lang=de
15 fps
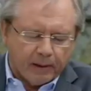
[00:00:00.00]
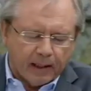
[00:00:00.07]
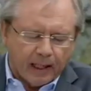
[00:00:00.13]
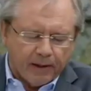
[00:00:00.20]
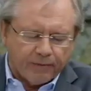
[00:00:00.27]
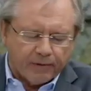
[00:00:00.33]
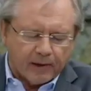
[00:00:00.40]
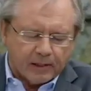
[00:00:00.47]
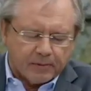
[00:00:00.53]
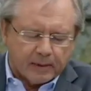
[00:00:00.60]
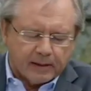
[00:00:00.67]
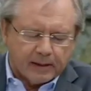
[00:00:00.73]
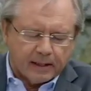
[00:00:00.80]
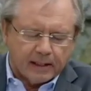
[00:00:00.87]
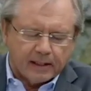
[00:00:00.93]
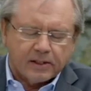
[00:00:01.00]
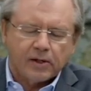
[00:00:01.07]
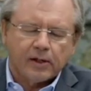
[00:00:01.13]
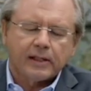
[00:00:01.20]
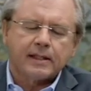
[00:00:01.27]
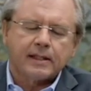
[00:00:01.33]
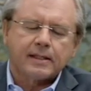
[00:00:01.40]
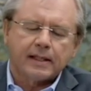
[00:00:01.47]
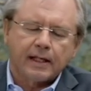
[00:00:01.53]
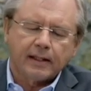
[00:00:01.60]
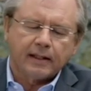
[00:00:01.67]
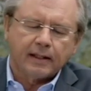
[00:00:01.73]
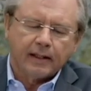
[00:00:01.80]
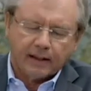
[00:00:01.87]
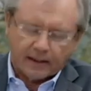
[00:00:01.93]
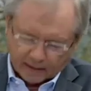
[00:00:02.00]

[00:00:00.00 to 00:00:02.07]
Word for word: begreift, dass man sich in solchen Zeiten